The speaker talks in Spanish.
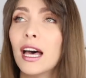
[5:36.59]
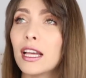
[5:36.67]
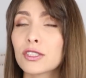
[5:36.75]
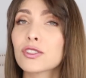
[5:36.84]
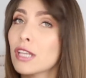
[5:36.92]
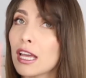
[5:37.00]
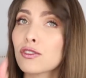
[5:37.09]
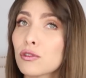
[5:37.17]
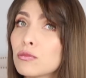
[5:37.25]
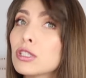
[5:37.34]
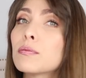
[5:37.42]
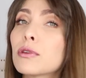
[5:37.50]
Entonces eso
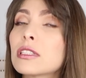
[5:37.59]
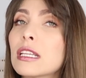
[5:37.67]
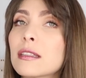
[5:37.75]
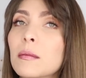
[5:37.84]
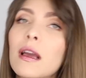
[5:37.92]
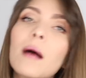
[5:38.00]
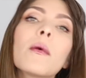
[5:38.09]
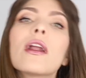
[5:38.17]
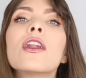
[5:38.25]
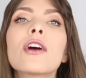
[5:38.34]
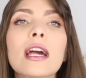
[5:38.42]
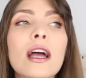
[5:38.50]
es muy importante mis
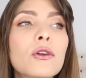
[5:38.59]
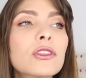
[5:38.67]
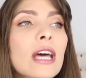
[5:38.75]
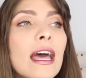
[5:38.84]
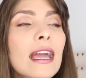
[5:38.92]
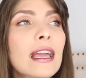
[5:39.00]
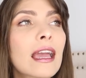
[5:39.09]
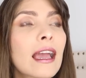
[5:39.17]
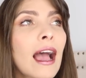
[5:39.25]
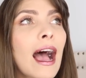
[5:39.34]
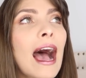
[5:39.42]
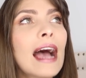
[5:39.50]
amores. No crean ustedes
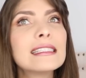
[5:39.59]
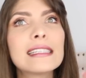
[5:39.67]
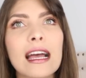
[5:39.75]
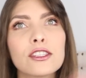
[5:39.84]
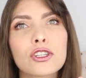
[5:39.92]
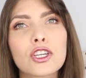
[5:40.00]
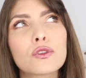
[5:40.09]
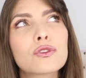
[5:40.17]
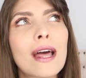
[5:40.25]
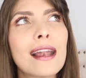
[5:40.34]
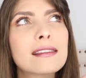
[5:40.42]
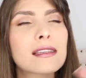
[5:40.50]
que, ay ya, yo quiero
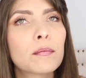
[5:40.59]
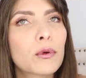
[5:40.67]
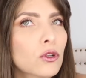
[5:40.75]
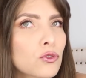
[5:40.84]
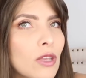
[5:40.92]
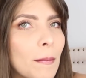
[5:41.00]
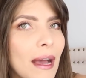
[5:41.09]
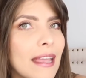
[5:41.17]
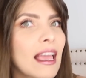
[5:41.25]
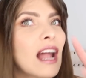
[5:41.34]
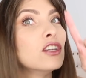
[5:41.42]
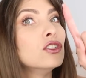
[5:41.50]
usar el shampoo que usa Maya.